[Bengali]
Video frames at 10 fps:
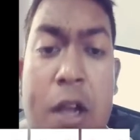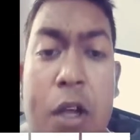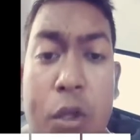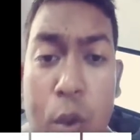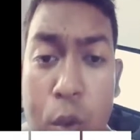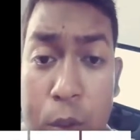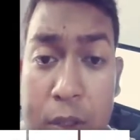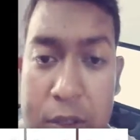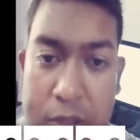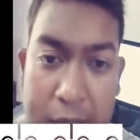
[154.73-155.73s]
তো
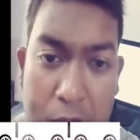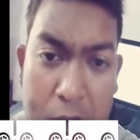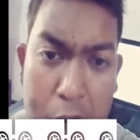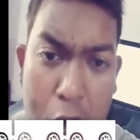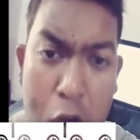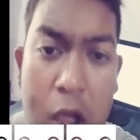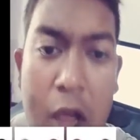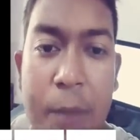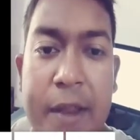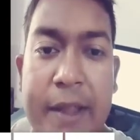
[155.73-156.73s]
যাই হোক না কেন
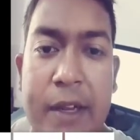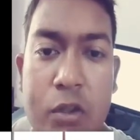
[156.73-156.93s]
আপনাকে